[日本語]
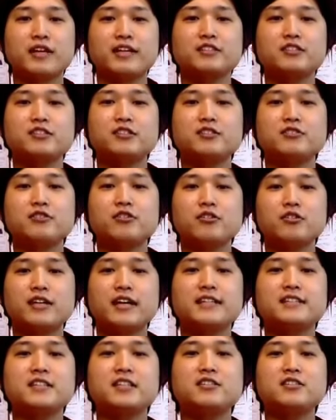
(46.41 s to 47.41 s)
血流を
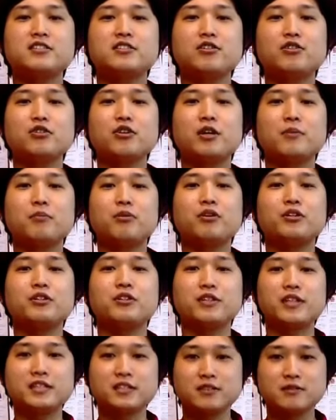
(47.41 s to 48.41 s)
改善することが
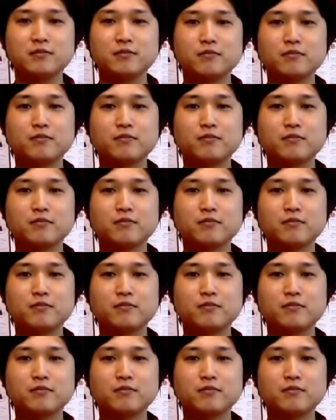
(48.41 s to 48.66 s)
ポイントです。